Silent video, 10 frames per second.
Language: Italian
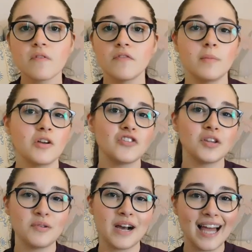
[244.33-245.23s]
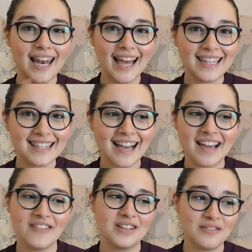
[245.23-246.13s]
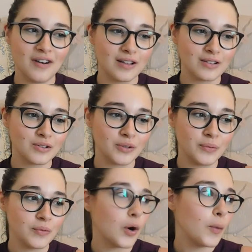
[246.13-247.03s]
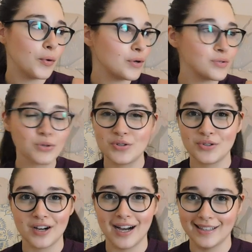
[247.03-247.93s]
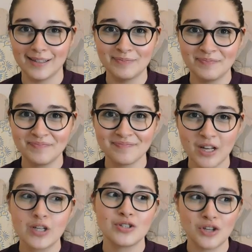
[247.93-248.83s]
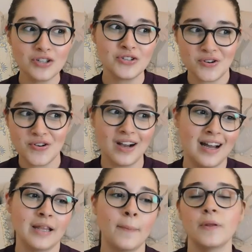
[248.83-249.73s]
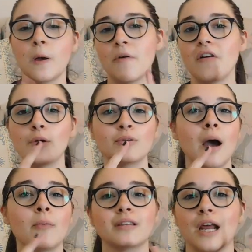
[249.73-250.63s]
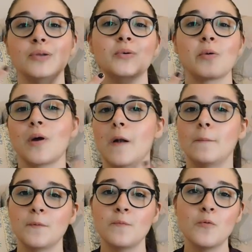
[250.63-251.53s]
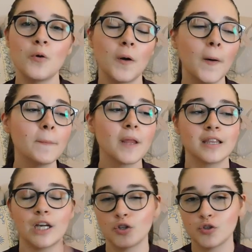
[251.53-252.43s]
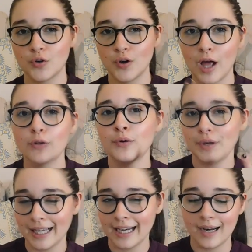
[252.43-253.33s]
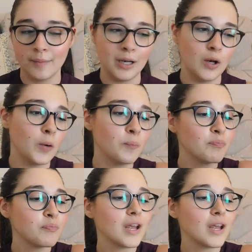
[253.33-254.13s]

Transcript: Vi mangiate una galletta e avete fatto. No, comunque sto scioccata. Sto scioccata. Poi dopo valutiamo tra i due qual è il più buono, tra cioccolato e caramello.